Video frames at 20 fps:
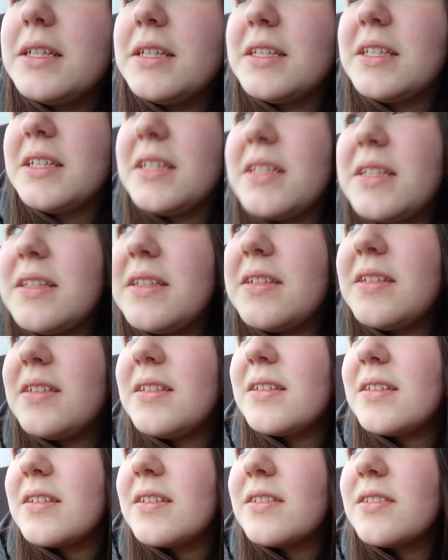I
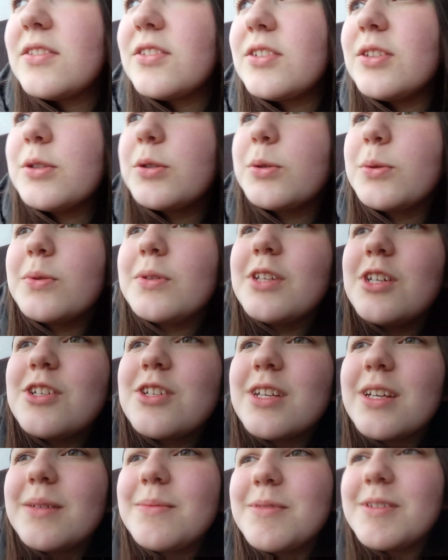e, że są też
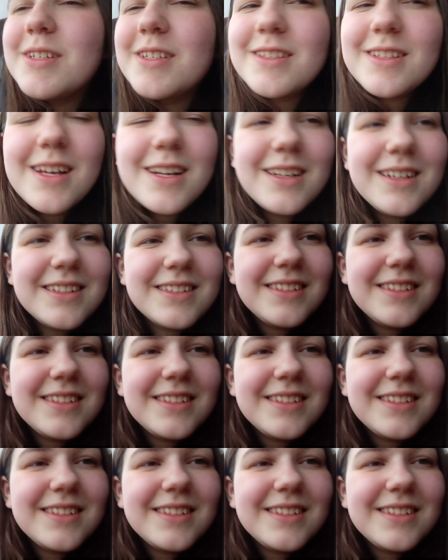jakby serie